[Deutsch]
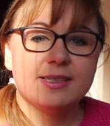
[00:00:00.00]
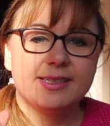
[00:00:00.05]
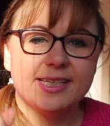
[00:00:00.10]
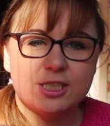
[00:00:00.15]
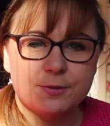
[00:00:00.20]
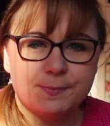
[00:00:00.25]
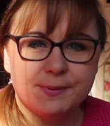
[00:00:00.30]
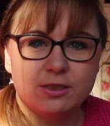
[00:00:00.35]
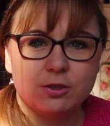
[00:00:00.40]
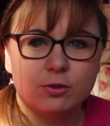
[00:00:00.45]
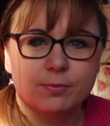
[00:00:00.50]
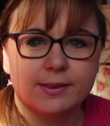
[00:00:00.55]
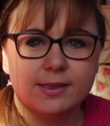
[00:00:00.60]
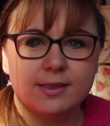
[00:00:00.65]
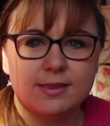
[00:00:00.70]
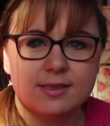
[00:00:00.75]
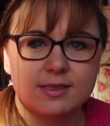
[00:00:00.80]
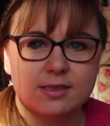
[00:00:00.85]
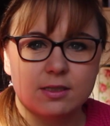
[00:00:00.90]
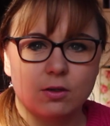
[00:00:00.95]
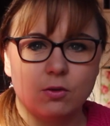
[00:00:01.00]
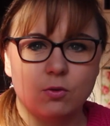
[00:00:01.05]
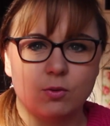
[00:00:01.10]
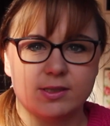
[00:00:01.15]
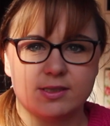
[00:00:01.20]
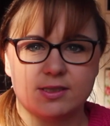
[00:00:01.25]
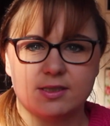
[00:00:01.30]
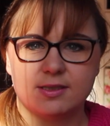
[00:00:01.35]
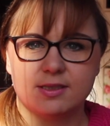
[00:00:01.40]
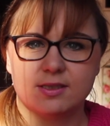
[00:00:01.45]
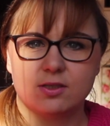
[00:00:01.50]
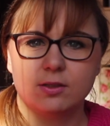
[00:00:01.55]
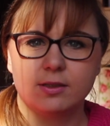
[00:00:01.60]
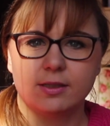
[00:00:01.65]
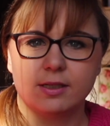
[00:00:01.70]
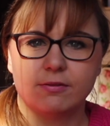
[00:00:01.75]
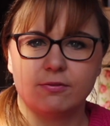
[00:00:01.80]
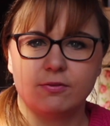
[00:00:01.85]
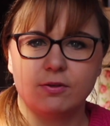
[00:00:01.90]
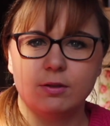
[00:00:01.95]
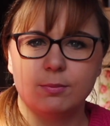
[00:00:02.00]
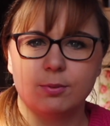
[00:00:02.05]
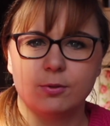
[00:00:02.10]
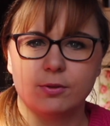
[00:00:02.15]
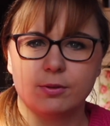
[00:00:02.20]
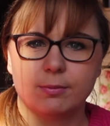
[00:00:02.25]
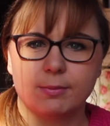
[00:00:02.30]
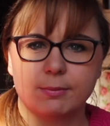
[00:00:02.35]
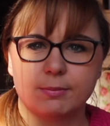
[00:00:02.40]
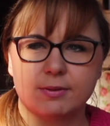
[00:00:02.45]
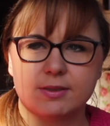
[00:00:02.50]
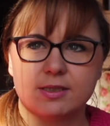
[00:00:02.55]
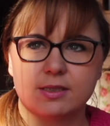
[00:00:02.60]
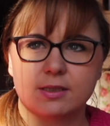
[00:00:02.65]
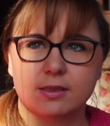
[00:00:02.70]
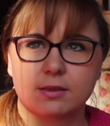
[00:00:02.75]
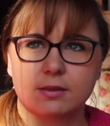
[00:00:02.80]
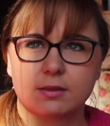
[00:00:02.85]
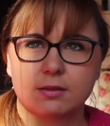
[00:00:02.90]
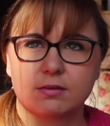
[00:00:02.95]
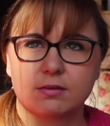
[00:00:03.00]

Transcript: Der spielt übrigens. Oh, jetzt ist die Sonne ja voll blöd in meinem Gesicht.